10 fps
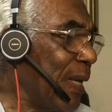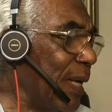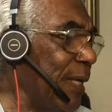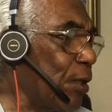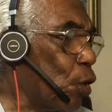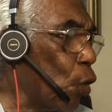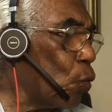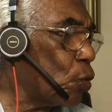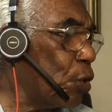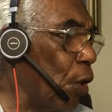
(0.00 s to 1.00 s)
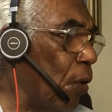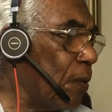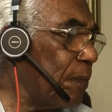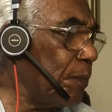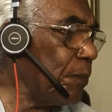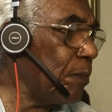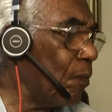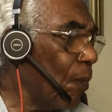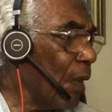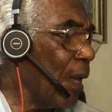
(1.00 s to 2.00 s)
Introducción.
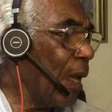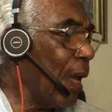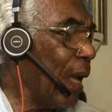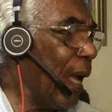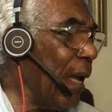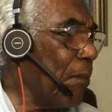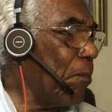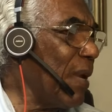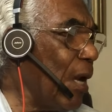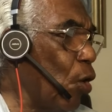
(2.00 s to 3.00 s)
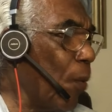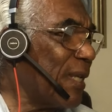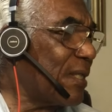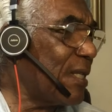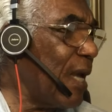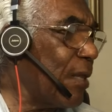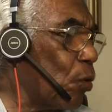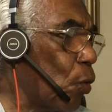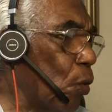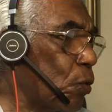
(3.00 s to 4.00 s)
En
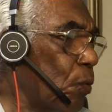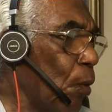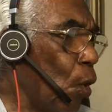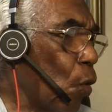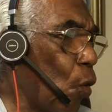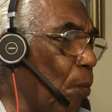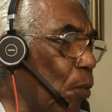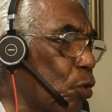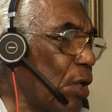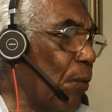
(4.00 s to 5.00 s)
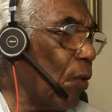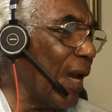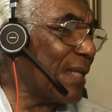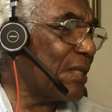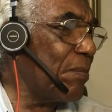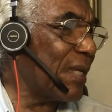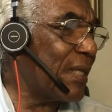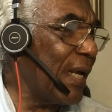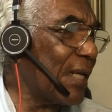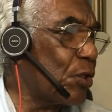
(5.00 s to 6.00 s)
1900, con motivo de las
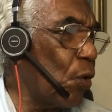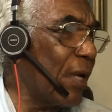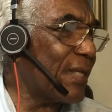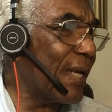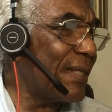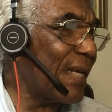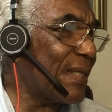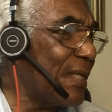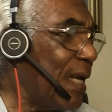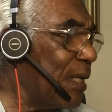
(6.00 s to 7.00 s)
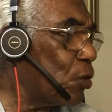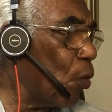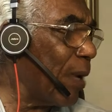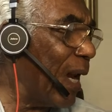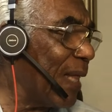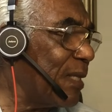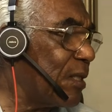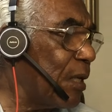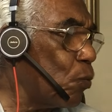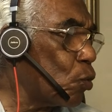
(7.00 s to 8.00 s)
investigaciones que se hacían sobre la
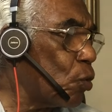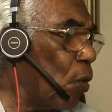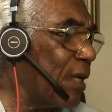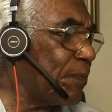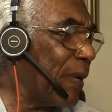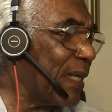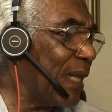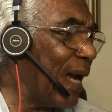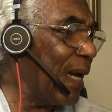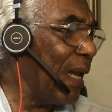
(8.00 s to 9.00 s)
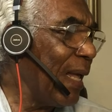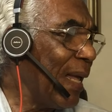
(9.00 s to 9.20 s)
distribución espectral